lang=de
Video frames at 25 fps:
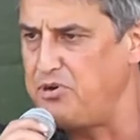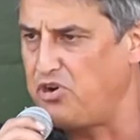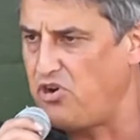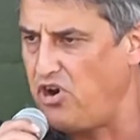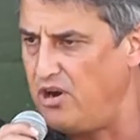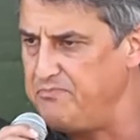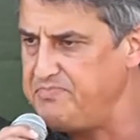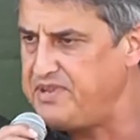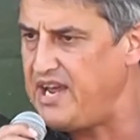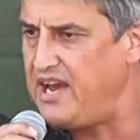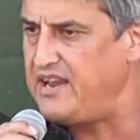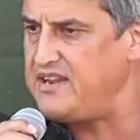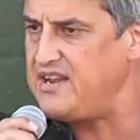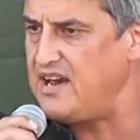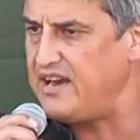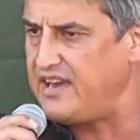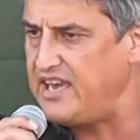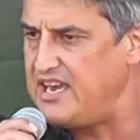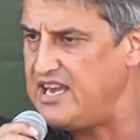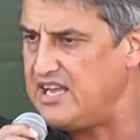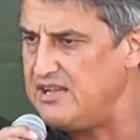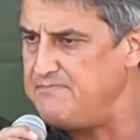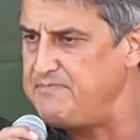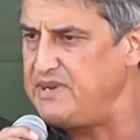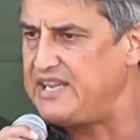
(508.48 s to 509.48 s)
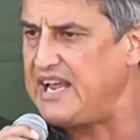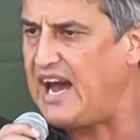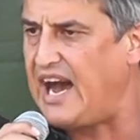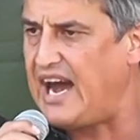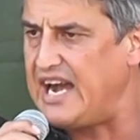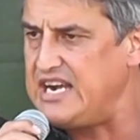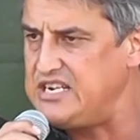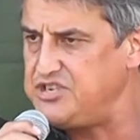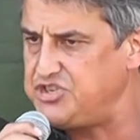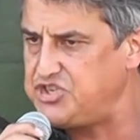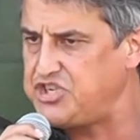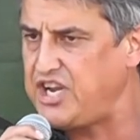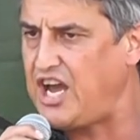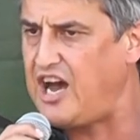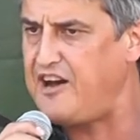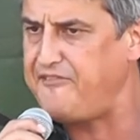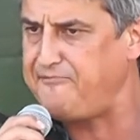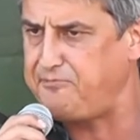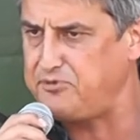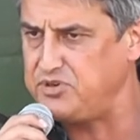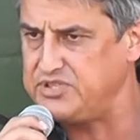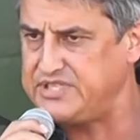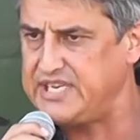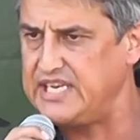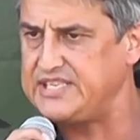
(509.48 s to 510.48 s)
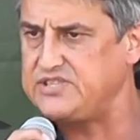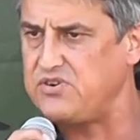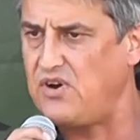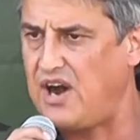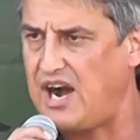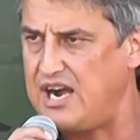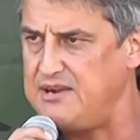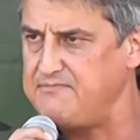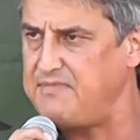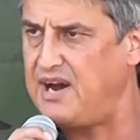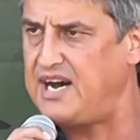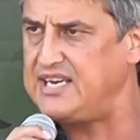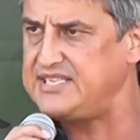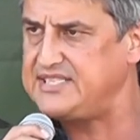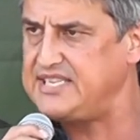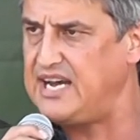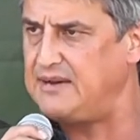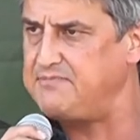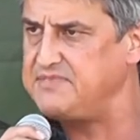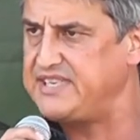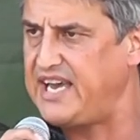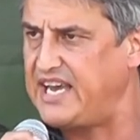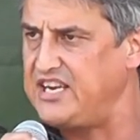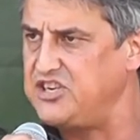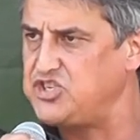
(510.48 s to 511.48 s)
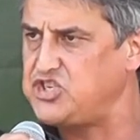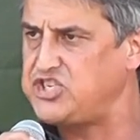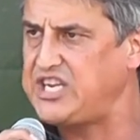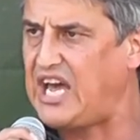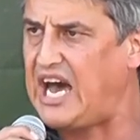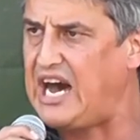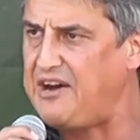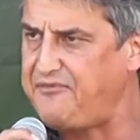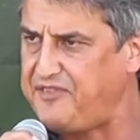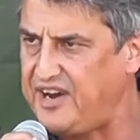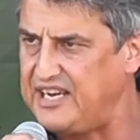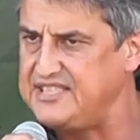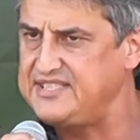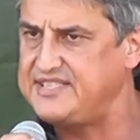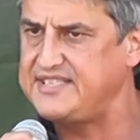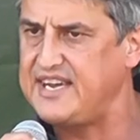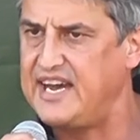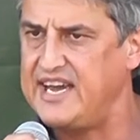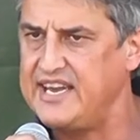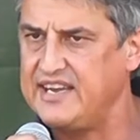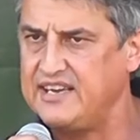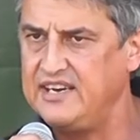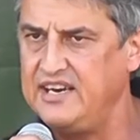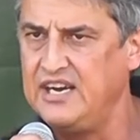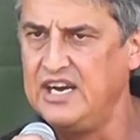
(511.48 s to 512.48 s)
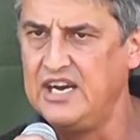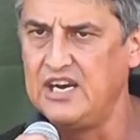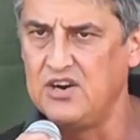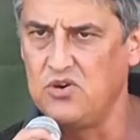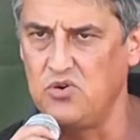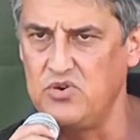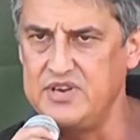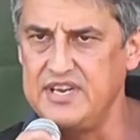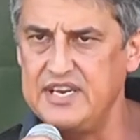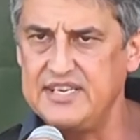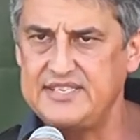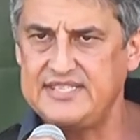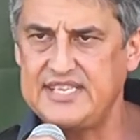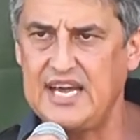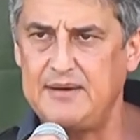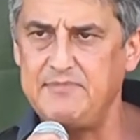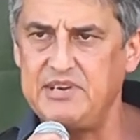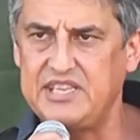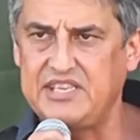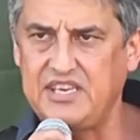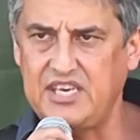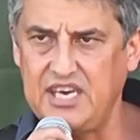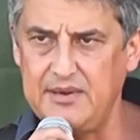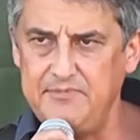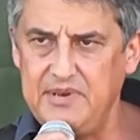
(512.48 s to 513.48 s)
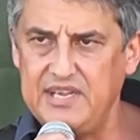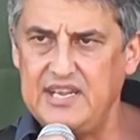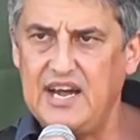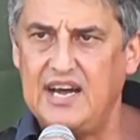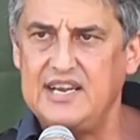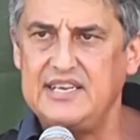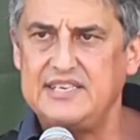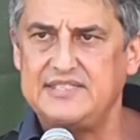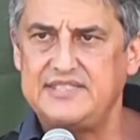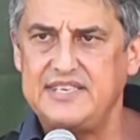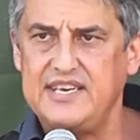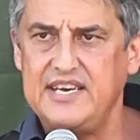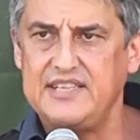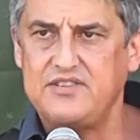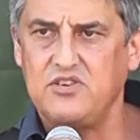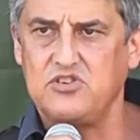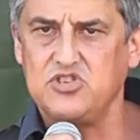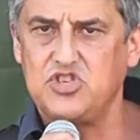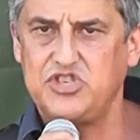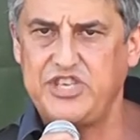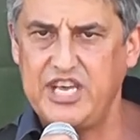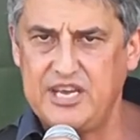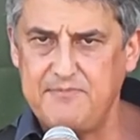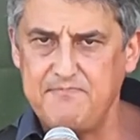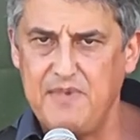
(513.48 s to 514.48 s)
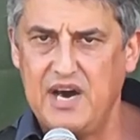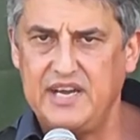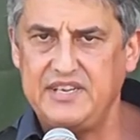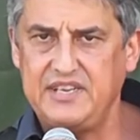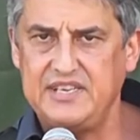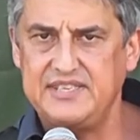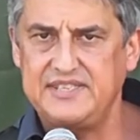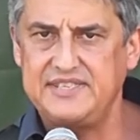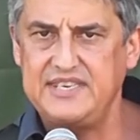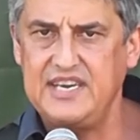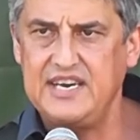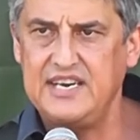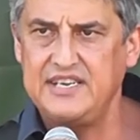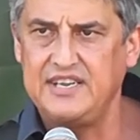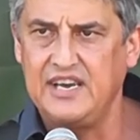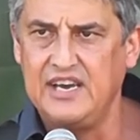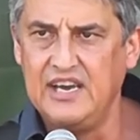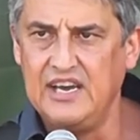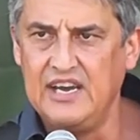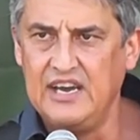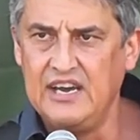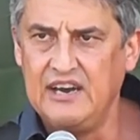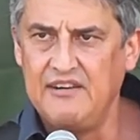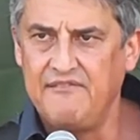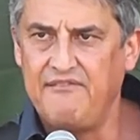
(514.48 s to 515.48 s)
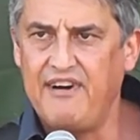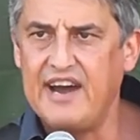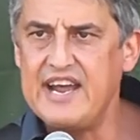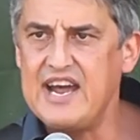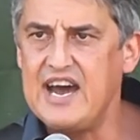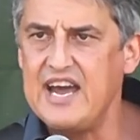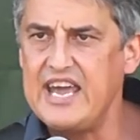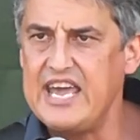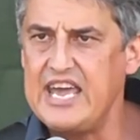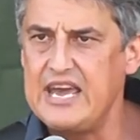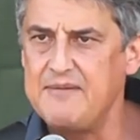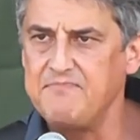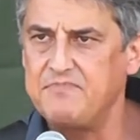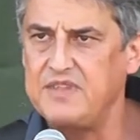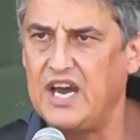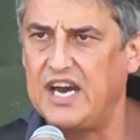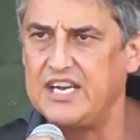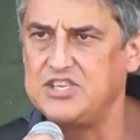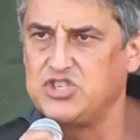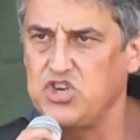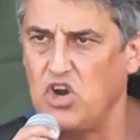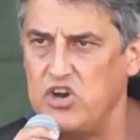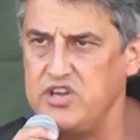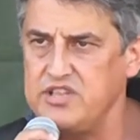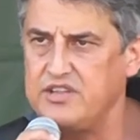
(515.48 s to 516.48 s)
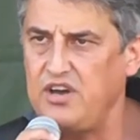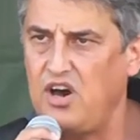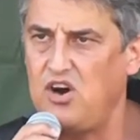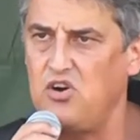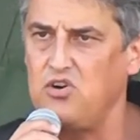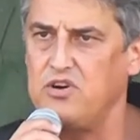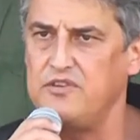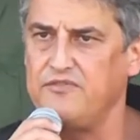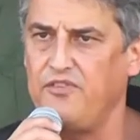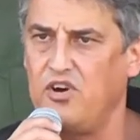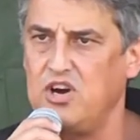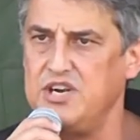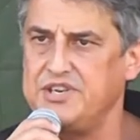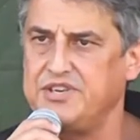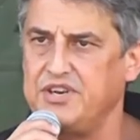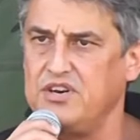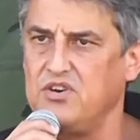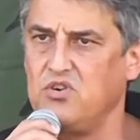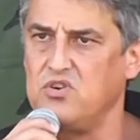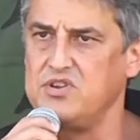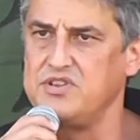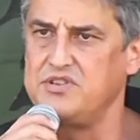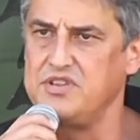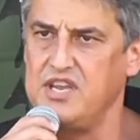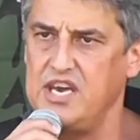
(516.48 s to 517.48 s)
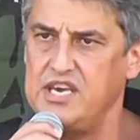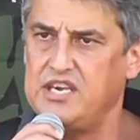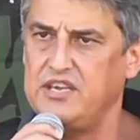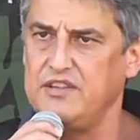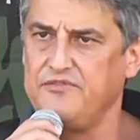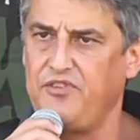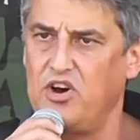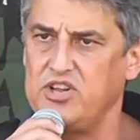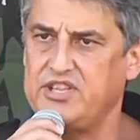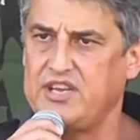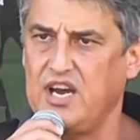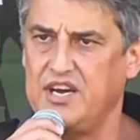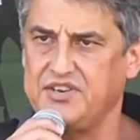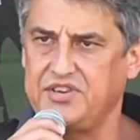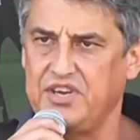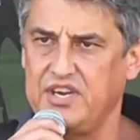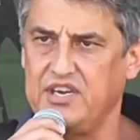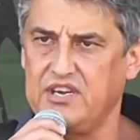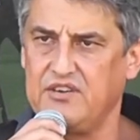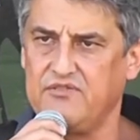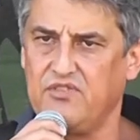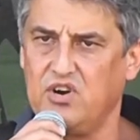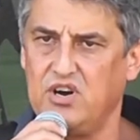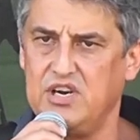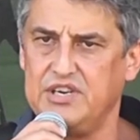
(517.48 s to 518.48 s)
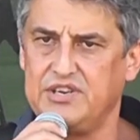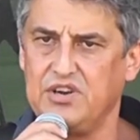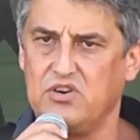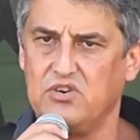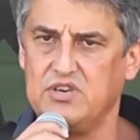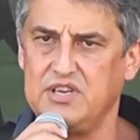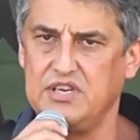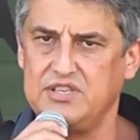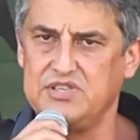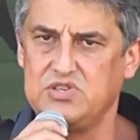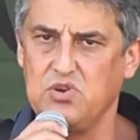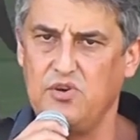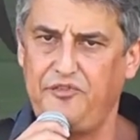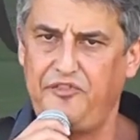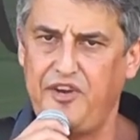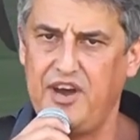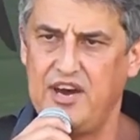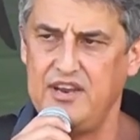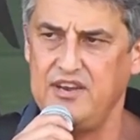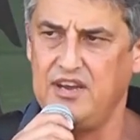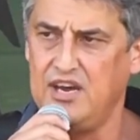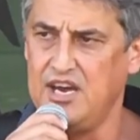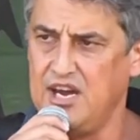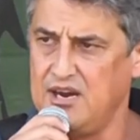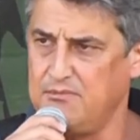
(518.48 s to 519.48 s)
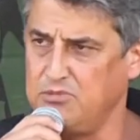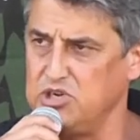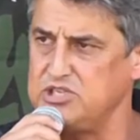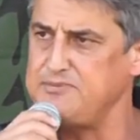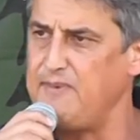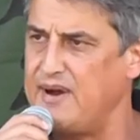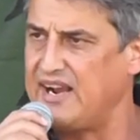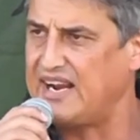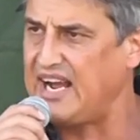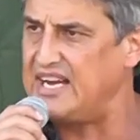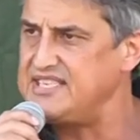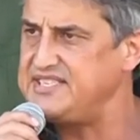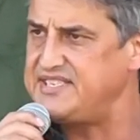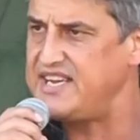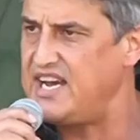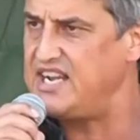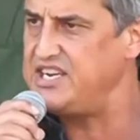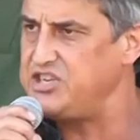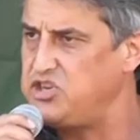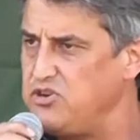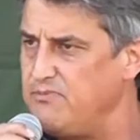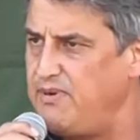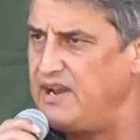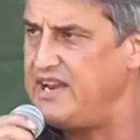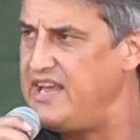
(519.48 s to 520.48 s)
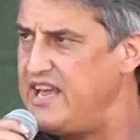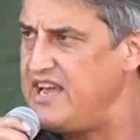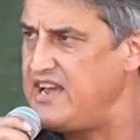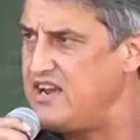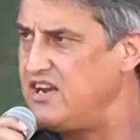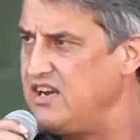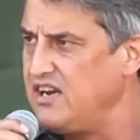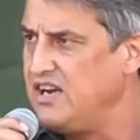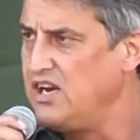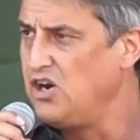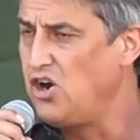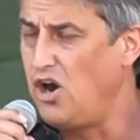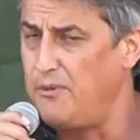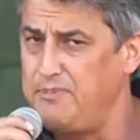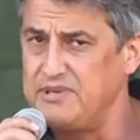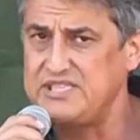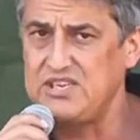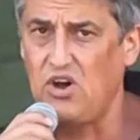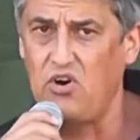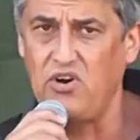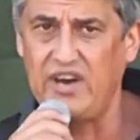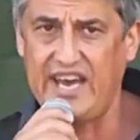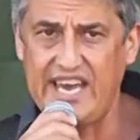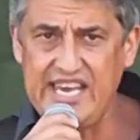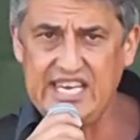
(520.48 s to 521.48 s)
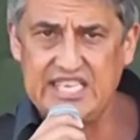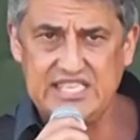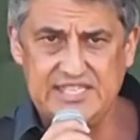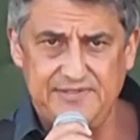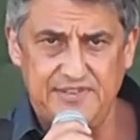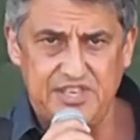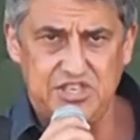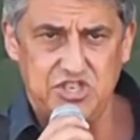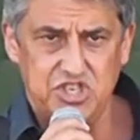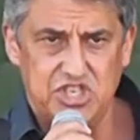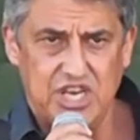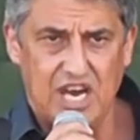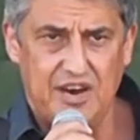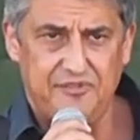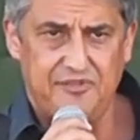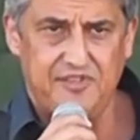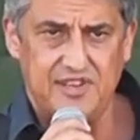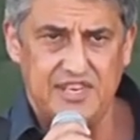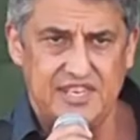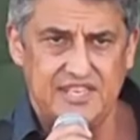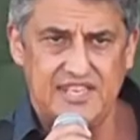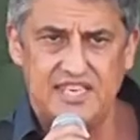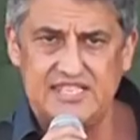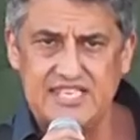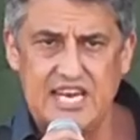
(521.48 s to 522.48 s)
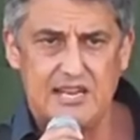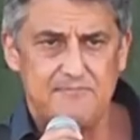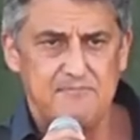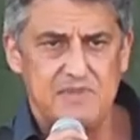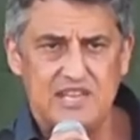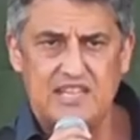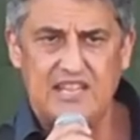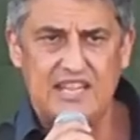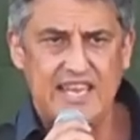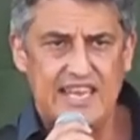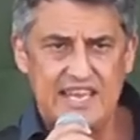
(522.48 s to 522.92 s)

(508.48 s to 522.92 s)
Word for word: bekommt er in der Regel mit allen strafprozessualen Maßnahmen seine Strafanzeige und ist damit kriminalisiert und stigmatisiert, weil er eben ein Joint rauchen wollte und nicht einen Wodka trinken wollte. Und insofern muss man ganz ehrlich überlegen, ob es auch rechtswissenschaftlich, das hat mit